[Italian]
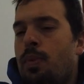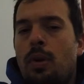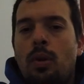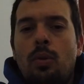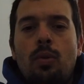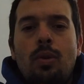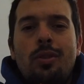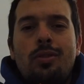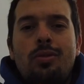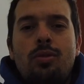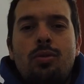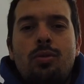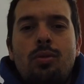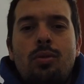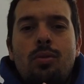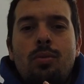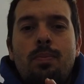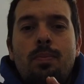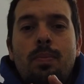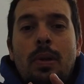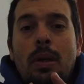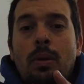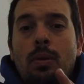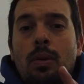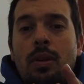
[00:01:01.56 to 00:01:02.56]
per questo,
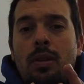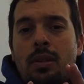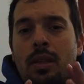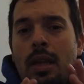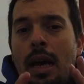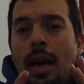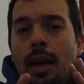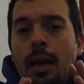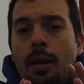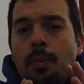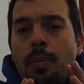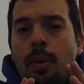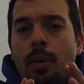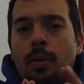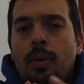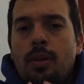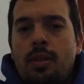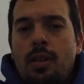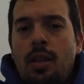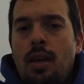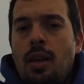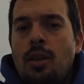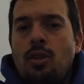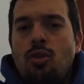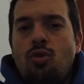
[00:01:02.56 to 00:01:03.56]
per questa, anche per
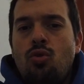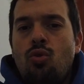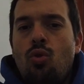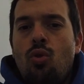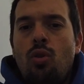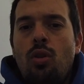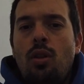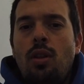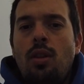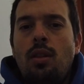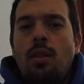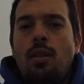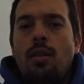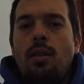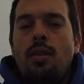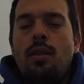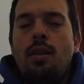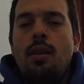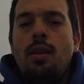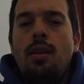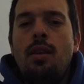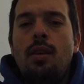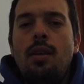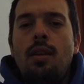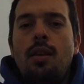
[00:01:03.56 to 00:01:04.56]
questa ragione,
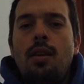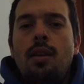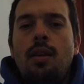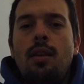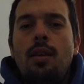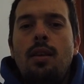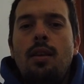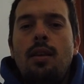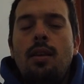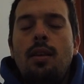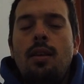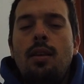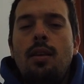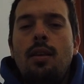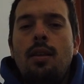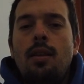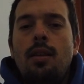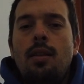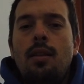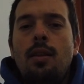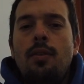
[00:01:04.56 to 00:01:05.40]
di,